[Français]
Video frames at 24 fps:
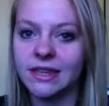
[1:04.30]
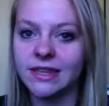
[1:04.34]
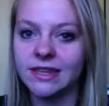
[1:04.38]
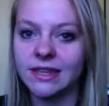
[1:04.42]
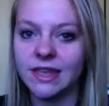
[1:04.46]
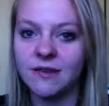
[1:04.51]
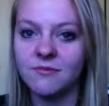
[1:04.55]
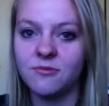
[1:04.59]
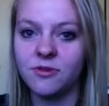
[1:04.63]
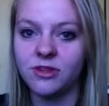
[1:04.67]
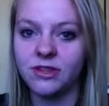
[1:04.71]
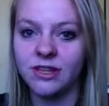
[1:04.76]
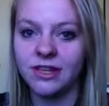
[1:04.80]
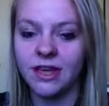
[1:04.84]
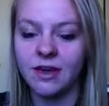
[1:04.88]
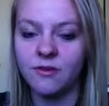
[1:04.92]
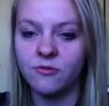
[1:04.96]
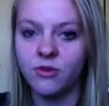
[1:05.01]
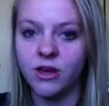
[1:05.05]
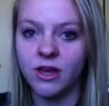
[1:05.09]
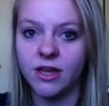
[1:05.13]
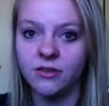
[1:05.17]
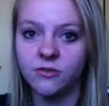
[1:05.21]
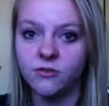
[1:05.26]
d'être abonné
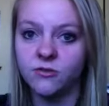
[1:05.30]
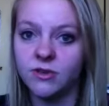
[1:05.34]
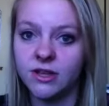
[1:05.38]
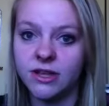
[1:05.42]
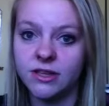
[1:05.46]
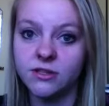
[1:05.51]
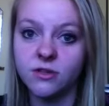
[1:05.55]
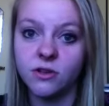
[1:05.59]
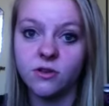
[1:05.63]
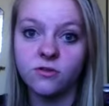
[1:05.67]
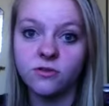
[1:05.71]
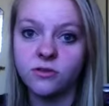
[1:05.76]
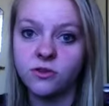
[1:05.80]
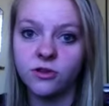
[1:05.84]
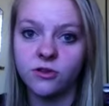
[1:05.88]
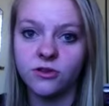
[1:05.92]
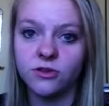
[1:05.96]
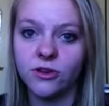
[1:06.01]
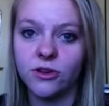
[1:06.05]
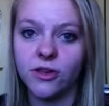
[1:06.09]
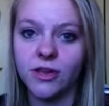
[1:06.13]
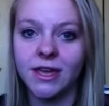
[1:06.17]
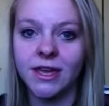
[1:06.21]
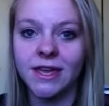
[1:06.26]
à moi. À tous les autres, là,
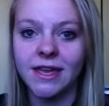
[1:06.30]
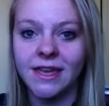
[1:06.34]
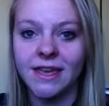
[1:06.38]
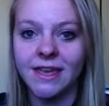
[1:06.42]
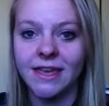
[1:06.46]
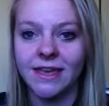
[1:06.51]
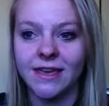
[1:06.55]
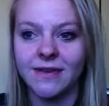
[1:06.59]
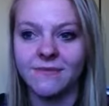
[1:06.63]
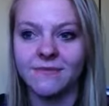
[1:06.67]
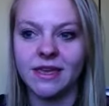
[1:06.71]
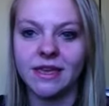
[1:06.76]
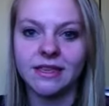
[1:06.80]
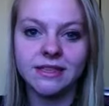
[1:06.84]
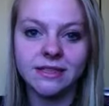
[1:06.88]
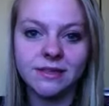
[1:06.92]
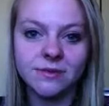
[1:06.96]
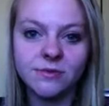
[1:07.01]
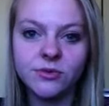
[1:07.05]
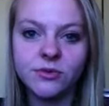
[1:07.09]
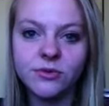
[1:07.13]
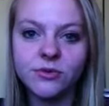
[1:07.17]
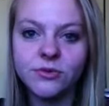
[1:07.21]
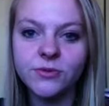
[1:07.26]
euh,
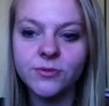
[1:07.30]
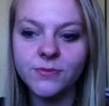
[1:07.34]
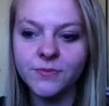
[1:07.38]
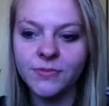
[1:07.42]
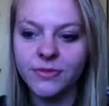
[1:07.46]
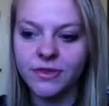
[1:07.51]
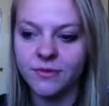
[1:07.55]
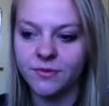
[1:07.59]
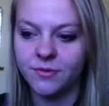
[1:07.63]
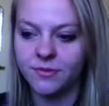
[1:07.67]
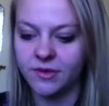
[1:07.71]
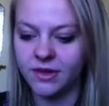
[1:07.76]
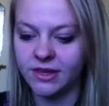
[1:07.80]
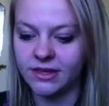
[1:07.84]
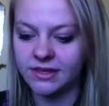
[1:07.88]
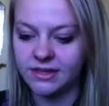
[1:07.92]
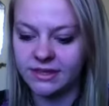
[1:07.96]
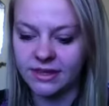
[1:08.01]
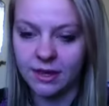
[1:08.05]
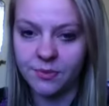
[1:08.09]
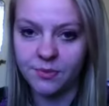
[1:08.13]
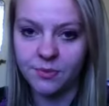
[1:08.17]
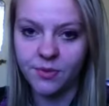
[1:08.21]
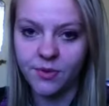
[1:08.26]
merci beaucoup. Puis
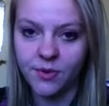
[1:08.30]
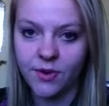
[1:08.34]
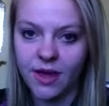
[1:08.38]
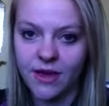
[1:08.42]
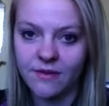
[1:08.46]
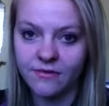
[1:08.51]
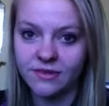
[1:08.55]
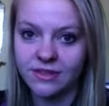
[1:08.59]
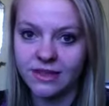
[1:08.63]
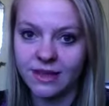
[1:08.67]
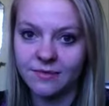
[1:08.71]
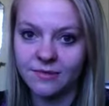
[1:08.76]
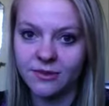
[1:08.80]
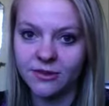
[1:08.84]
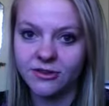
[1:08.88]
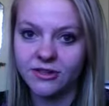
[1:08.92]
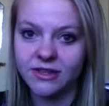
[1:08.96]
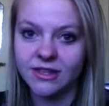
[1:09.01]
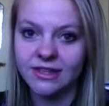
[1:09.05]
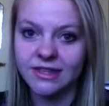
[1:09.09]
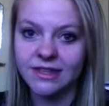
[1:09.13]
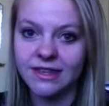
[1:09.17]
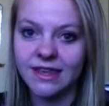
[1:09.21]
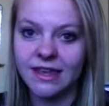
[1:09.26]
n'hésitez pas à vous
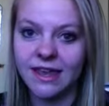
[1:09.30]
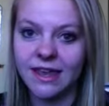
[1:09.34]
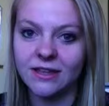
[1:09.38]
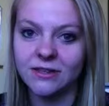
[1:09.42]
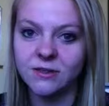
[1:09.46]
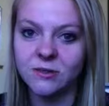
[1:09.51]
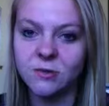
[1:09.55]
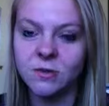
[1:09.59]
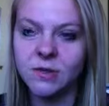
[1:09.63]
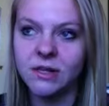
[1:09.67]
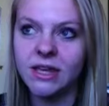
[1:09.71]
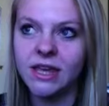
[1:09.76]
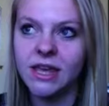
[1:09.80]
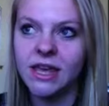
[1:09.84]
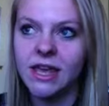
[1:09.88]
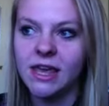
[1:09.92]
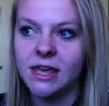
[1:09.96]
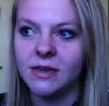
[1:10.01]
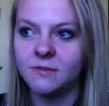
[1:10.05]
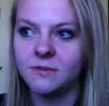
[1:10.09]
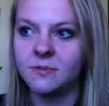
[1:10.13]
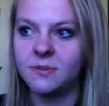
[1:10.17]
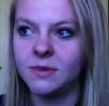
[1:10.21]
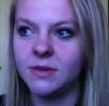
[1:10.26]
abonner, c'est gratuit.
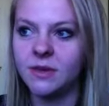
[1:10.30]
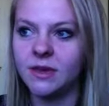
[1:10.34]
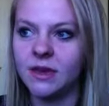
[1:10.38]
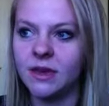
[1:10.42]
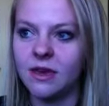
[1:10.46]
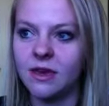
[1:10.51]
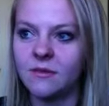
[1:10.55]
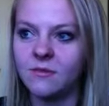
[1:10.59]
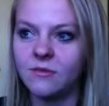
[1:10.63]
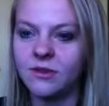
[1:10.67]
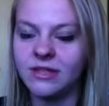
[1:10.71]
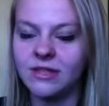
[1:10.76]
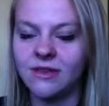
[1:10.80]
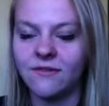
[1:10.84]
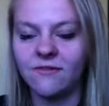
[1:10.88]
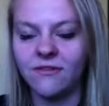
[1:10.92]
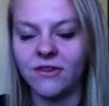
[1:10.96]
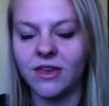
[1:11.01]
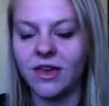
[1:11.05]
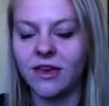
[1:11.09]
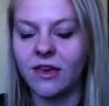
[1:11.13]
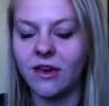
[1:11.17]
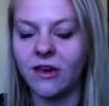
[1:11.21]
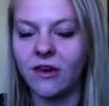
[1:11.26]
Puis euh, moi, ça me
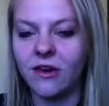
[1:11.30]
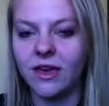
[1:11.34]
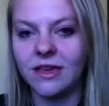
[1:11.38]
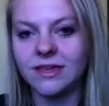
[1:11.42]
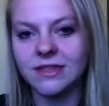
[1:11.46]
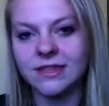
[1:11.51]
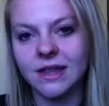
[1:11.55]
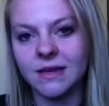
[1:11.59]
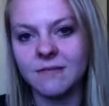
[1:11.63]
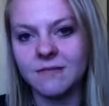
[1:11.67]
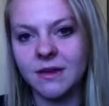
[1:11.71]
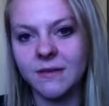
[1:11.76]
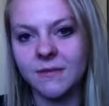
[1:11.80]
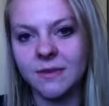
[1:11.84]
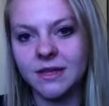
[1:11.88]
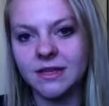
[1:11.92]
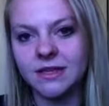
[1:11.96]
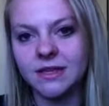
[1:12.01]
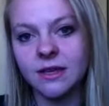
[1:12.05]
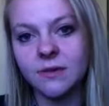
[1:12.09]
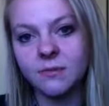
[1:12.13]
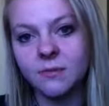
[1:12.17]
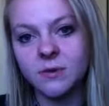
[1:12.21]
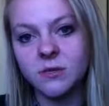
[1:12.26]
fait extrêmement
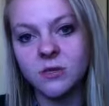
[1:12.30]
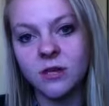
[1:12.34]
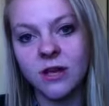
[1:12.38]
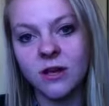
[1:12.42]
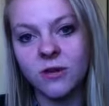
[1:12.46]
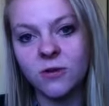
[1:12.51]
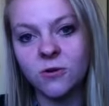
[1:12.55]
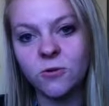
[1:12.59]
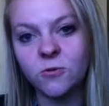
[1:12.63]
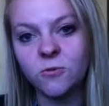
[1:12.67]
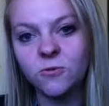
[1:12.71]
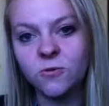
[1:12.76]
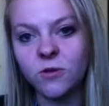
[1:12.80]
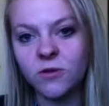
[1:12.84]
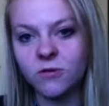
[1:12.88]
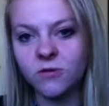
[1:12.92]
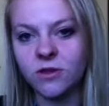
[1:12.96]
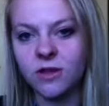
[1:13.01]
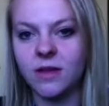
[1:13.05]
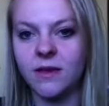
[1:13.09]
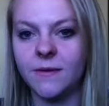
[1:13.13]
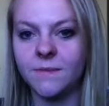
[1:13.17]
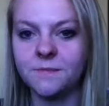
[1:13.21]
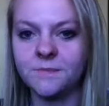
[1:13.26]
plaisir. Puis je rends tout.
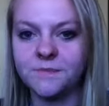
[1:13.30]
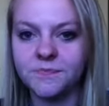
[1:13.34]
Donc,